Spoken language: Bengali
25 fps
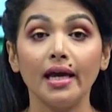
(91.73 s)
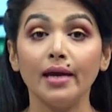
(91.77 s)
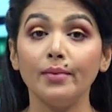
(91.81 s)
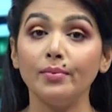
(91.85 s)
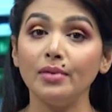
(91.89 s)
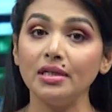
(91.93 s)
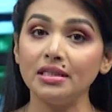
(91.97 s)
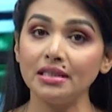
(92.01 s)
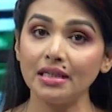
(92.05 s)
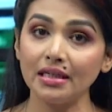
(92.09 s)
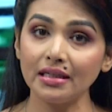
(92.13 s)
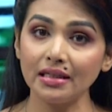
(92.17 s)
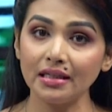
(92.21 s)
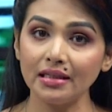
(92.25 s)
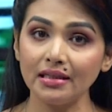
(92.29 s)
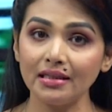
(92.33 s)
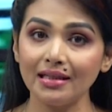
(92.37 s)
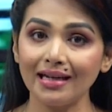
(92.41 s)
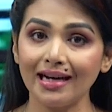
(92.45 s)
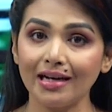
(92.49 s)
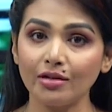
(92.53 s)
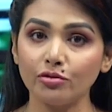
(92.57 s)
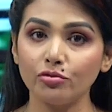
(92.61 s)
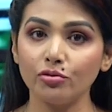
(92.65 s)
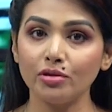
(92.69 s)
এমিটার কিনতে
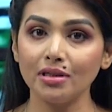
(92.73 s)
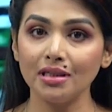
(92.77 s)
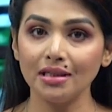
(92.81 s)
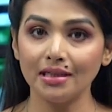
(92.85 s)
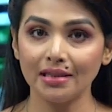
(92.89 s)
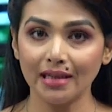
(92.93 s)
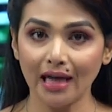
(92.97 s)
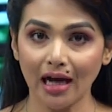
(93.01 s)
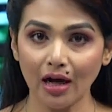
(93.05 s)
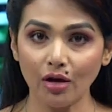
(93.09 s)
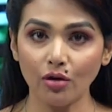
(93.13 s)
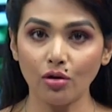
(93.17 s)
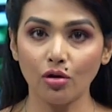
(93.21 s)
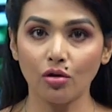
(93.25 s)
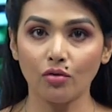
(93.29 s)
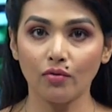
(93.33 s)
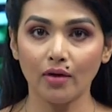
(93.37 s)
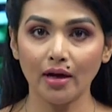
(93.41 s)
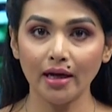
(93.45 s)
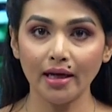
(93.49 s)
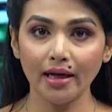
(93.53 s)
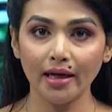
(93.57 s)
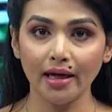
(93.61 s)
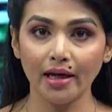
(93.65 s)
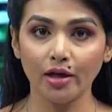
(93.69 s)
আগ্রহী না
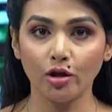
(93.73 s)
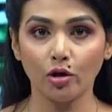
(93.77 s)
হওয়ায়